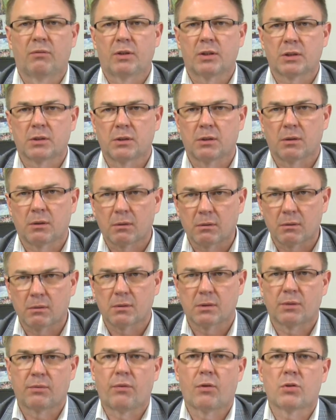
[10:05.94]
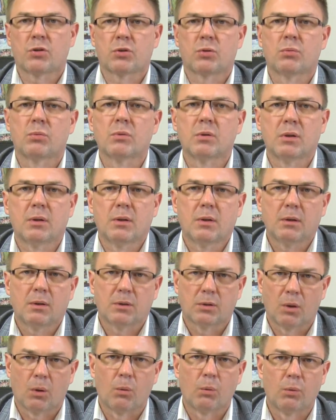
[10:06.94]
właśnie stworzył
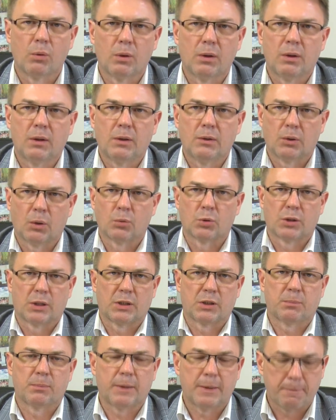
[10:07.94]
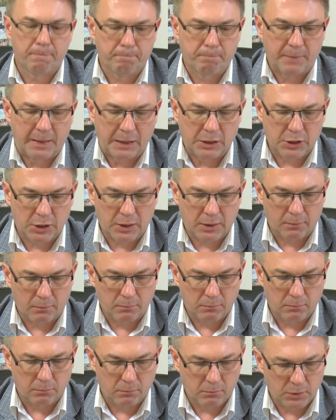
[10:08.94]
tą, tą rzeźbę. Także
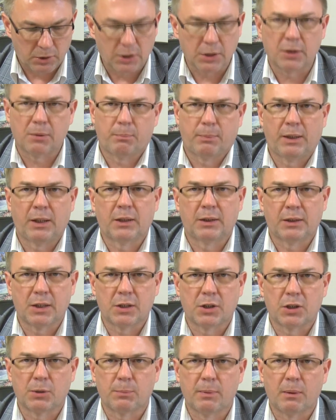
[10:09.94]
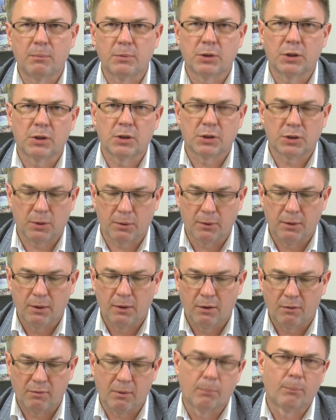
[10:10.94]
myślę, że piękna rzeźba, myślę, że się
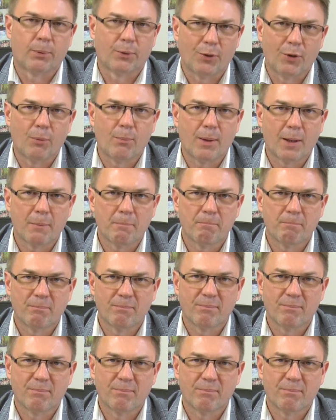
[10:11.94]
wam podoba.